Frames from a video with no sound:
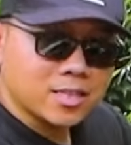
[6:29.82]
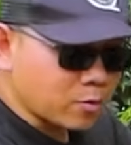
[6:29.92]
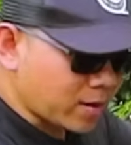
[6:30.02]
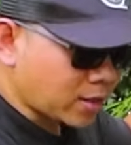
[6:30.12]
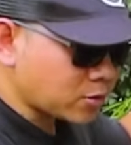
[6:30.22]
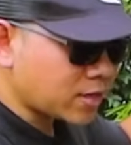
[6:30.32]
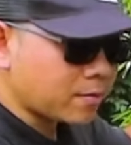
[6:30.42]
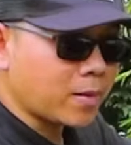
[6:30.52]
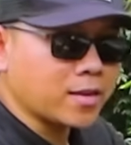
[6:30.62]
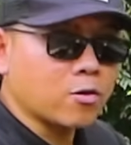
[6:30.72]
yang
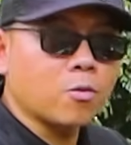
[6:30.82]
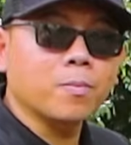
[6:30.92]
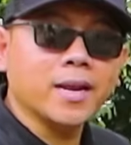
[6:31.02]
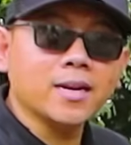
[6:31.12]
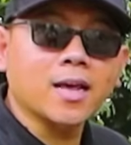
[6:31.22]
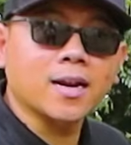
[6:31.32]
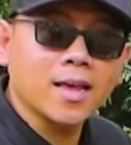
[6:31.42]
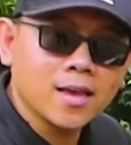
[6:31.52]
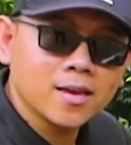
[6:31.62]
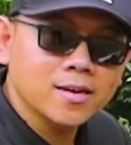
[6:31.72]
1500-nya banyak komplain
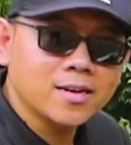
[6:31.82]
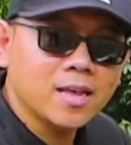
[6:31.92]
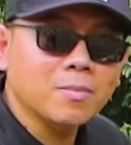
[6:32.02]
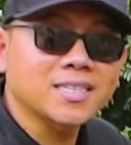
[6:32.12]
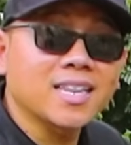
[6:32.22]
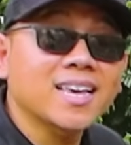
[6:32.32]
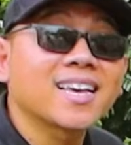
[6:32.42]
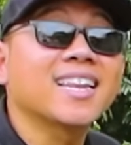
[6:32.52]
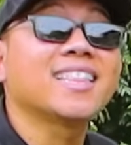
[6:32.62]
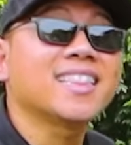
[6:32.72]
karena dia mesinnya
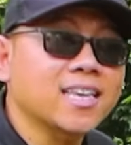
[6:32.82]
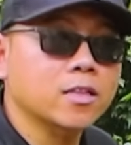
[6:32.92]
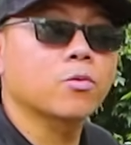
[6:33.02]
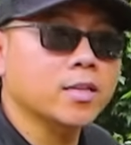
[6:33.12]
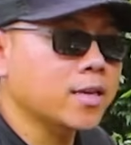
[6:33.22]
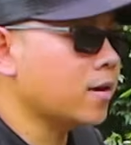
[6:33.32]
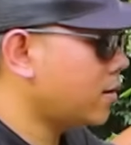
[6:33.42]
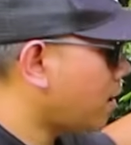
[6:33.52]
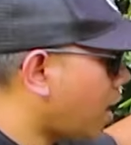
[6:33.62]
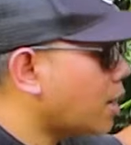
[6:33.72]
ngelitik itu aja.
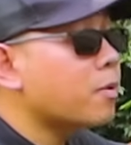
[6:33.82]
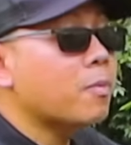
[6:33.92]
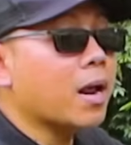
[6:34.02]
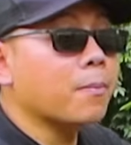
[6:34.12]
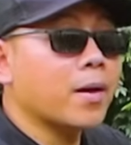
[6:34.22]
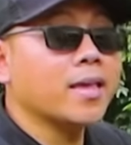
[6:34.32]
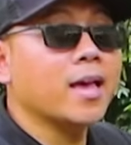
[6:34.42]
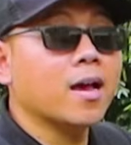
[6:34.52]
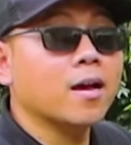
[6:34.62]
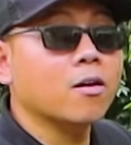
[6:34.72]
Ada beberapa
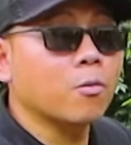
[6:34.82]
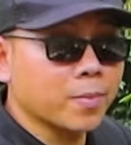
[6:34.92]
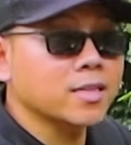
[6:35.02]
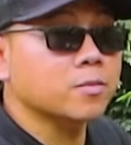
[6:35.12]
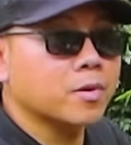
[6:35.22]
yang komplain